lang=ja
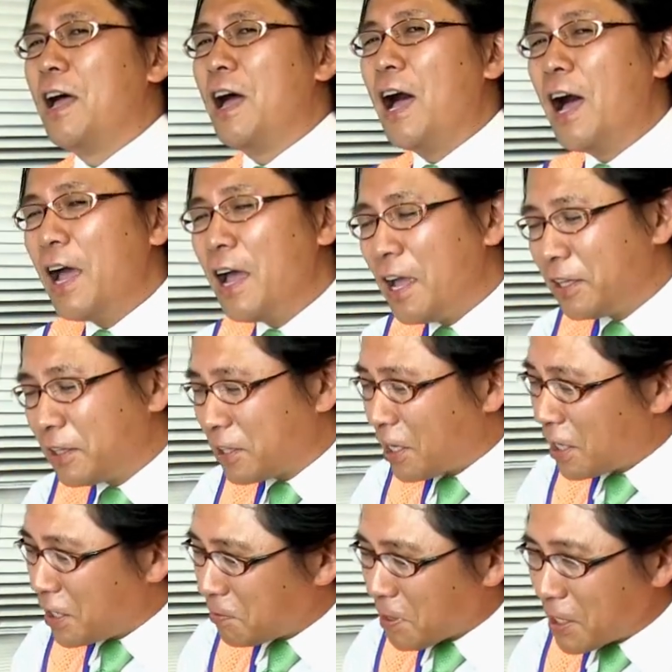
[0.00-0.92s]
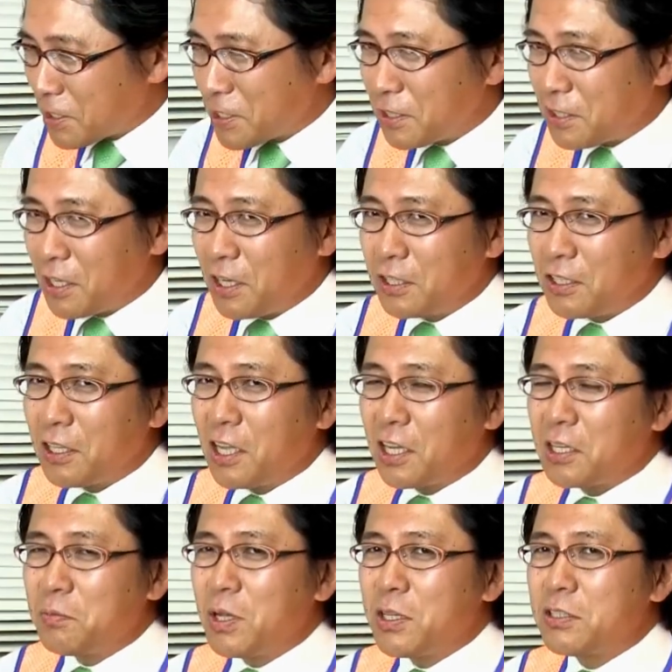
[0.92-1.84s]
あえて言わせていた
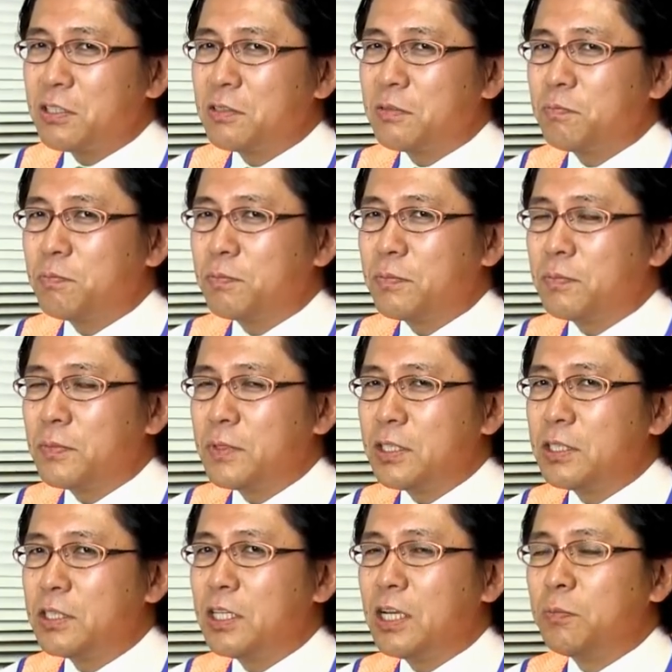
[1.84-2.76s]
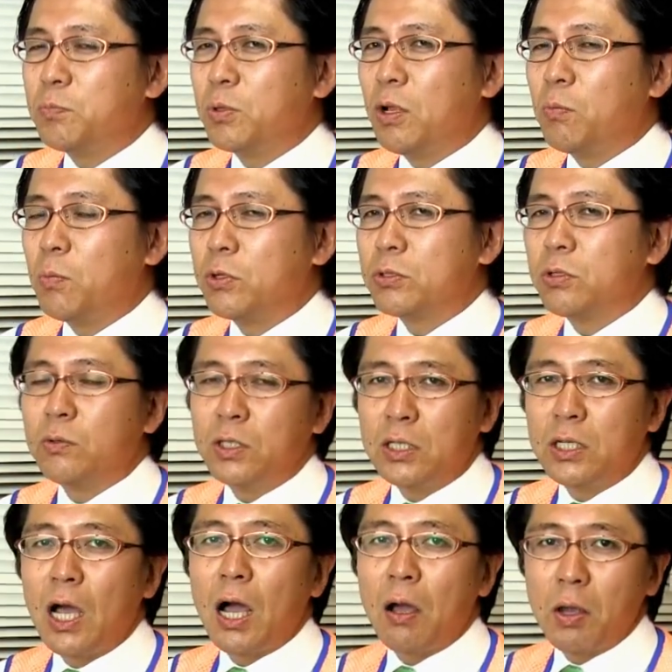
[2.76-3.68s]
だきますシティプロモーション
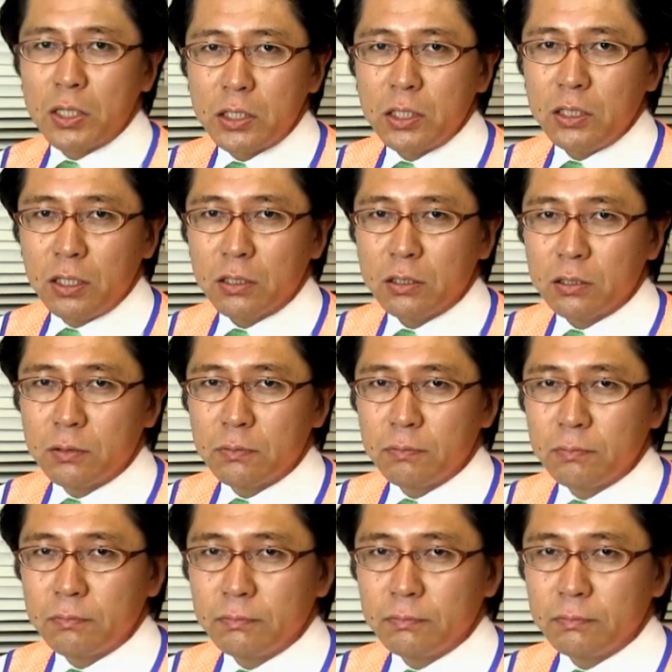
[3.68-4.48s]
いかがわしいです